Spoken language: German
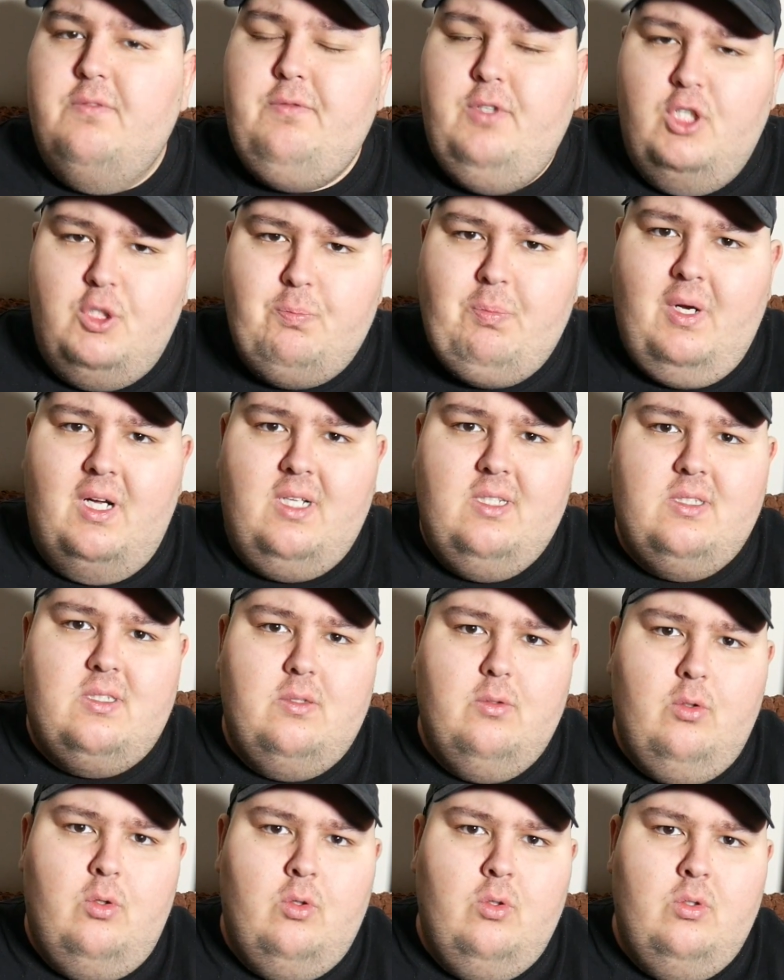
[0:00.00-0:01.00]
Viel
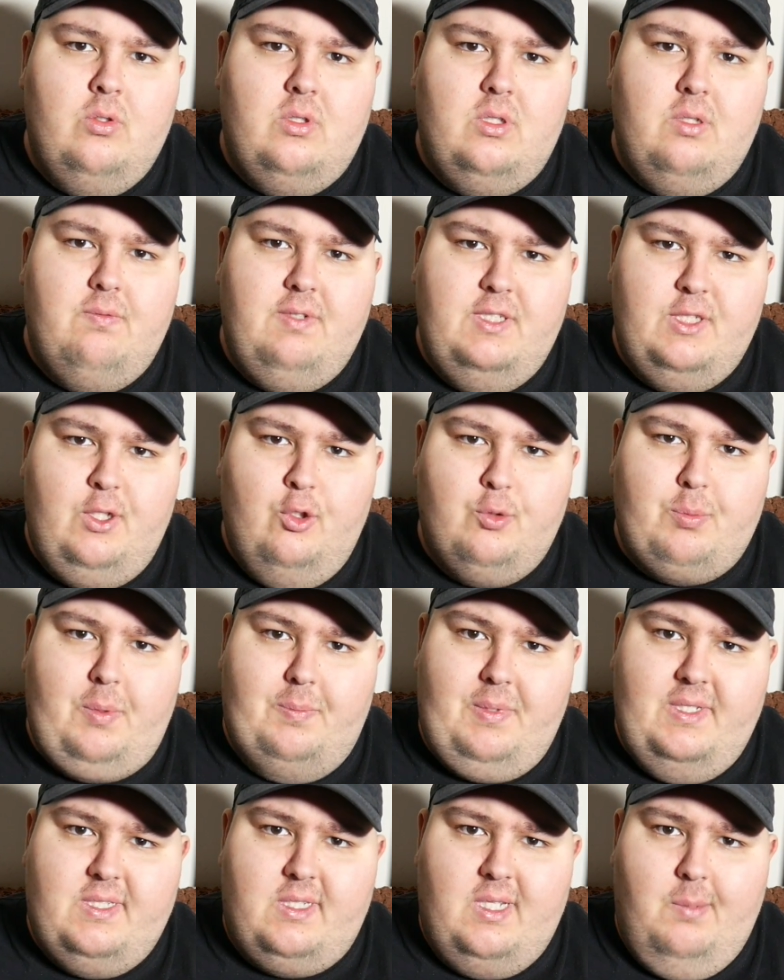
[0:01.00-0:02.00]
Spaß und wir sehen uns
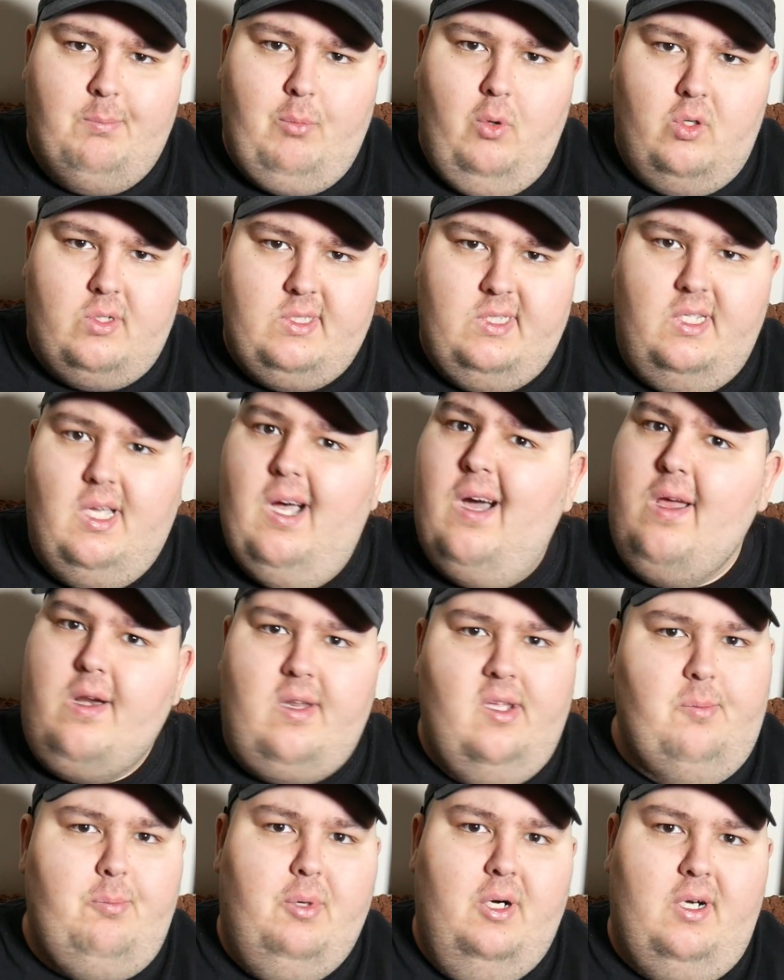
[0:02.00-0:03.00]
beim nächsten Unboxing.
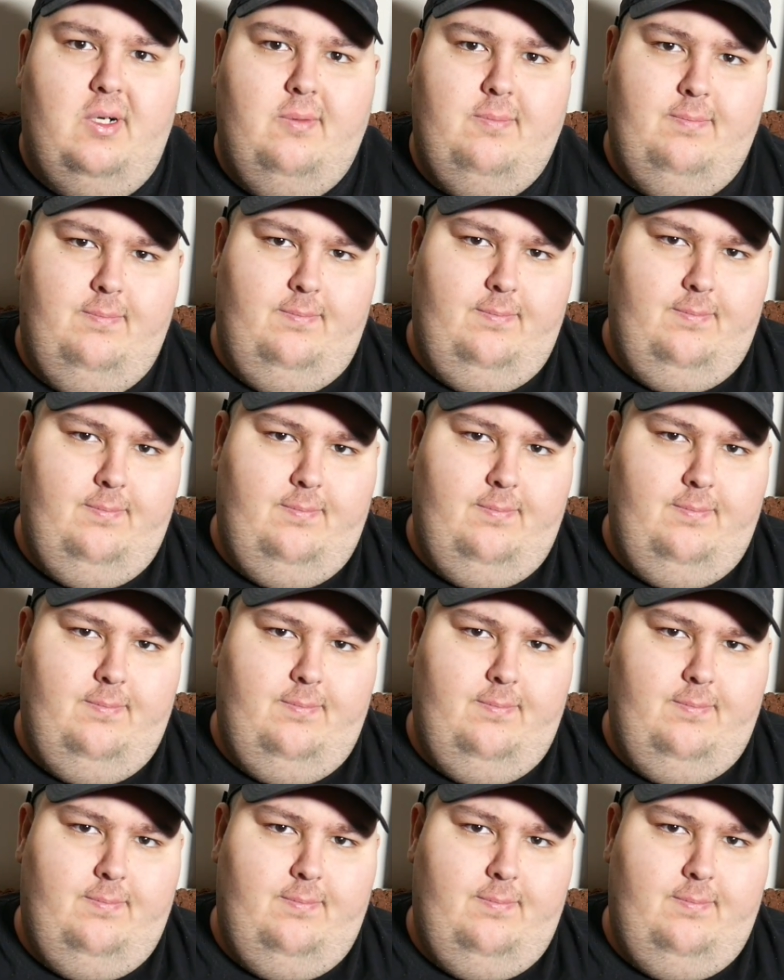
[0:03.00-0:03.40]
Arriba.